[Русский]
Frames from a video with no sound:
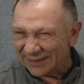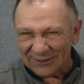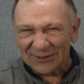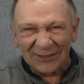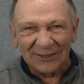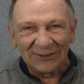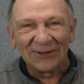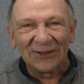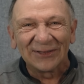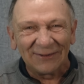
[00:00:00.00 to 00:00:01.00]
Накрой
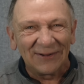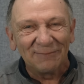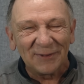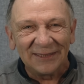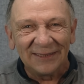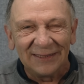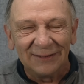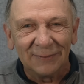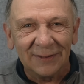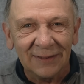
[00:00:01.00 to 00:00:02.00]
стол, давай
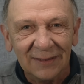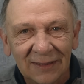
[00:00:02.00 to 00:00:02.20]
посидим.